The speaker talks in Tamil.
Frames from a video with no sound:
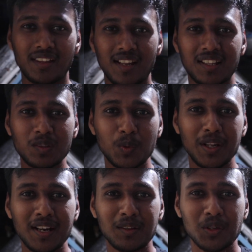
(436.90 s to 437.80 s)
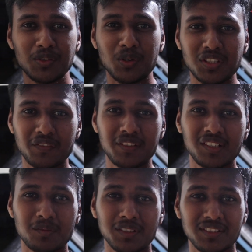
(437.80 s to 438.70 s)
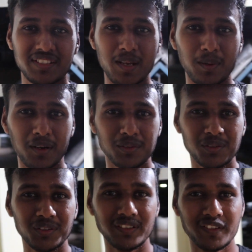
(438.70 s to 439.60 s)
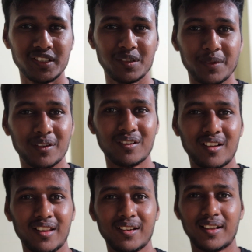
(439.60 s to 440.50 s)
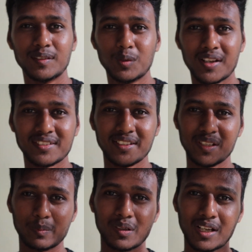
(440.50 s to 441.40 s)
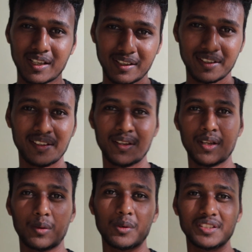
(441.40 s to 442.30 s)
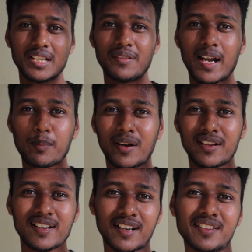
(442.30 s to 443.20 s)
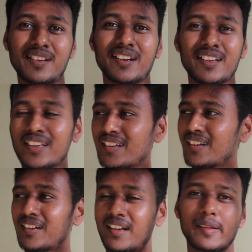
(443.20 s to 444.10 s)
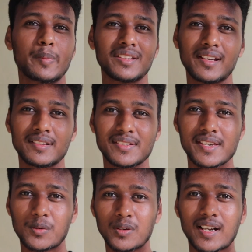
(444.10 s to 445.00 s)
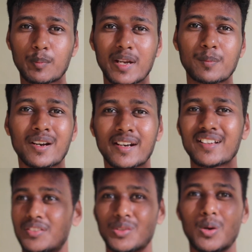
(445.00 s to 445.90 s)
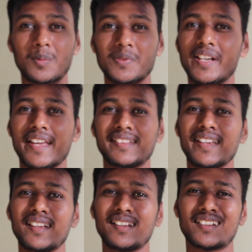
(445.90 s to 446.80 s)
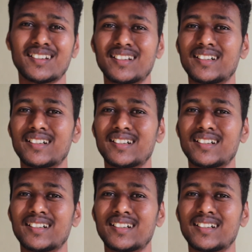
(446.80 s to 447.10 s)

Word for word: இது எல்லாத்துக்கு முடியும்னா ஒரு சோர்ஸ் ஆஃப் இன்கம் வந்து ஸ்டேபிளான ஒரு சோர்ஸ் ஆஃப் இன்கம் வேணும் அதுக்கு அதுக்கும் நான் சேர்ந்து இப்போ ஒரு சில வேலைப்பாடுகள் நடந்துகிட்ருக்கு அதை பற்றி நான் சீக்கிரம் உங்களுக்கு அப்டேட் பண்ணேன் ஸோ ஹோப்ஃபுல்லி ஐ திங்க்